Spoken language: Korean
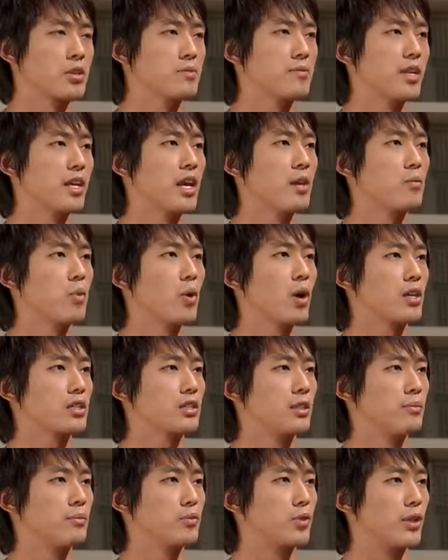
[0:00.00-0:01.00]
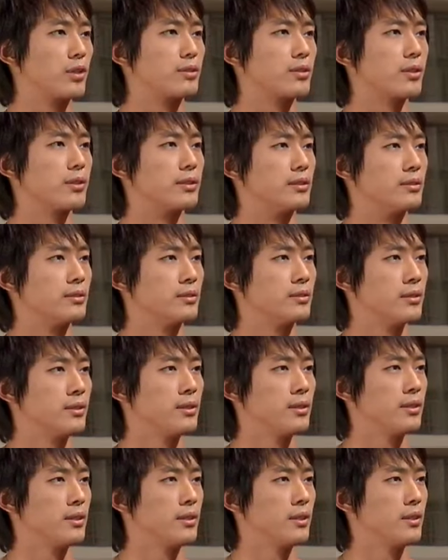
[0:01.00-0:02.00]
아버지만 행복하시다면 됐어요.
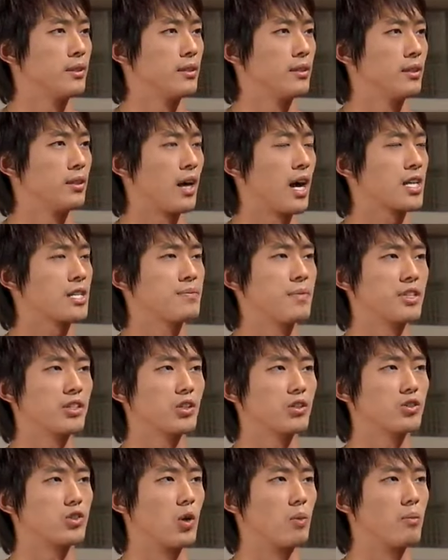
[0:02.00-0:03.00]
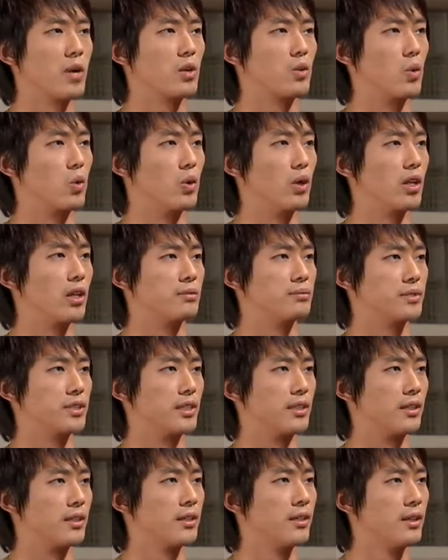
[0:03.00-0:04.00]
하지만 이건 정말
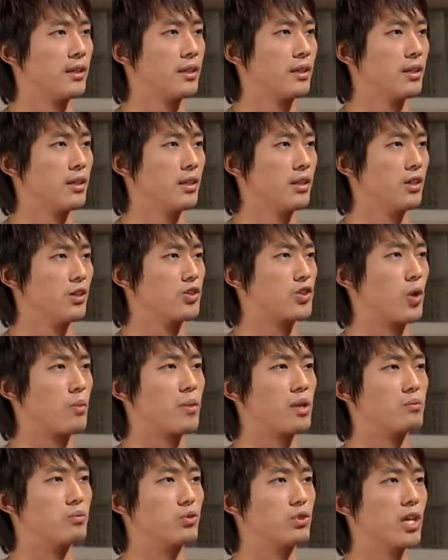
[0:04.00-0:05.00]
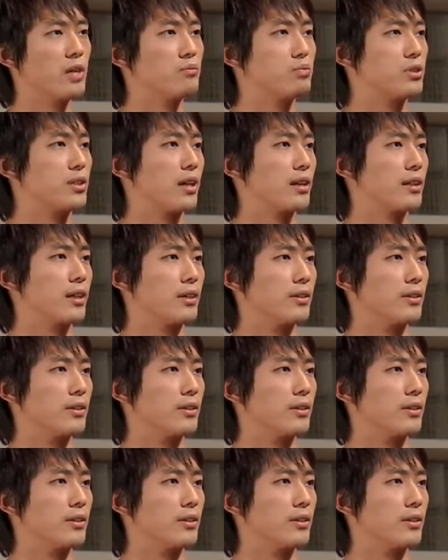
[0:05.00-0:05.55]
곤란합니다. 이건 정말 무리한